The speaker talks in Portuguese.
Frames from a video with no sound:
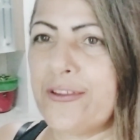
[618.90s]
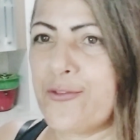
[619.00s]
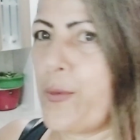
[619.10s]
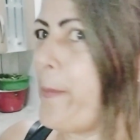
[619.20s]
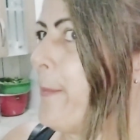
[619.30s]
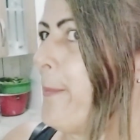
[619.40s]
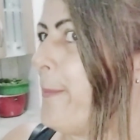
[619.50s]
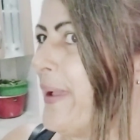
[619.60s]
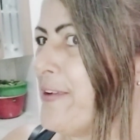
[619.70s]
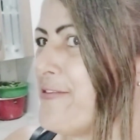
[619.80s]
aqui ficou
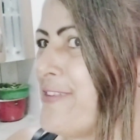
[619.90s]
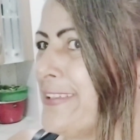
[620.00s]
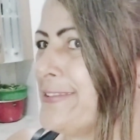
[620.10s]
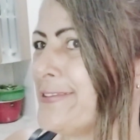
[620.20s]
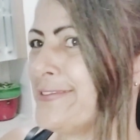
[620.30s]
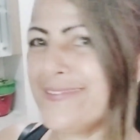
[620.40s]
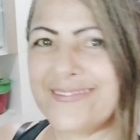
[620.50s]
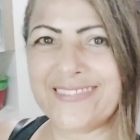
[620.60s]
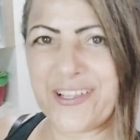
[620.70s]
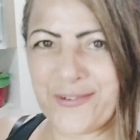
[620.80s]
perfeito,
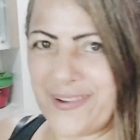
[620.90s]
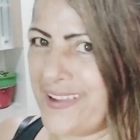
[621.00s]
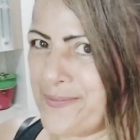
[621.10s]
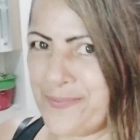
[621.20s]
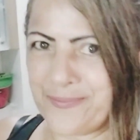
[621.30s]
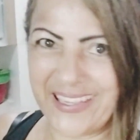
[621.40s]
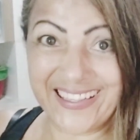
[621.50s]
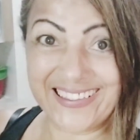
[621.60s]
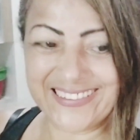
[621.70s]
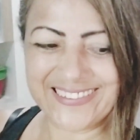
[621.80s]
eu
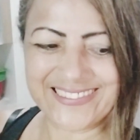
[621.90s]
amei.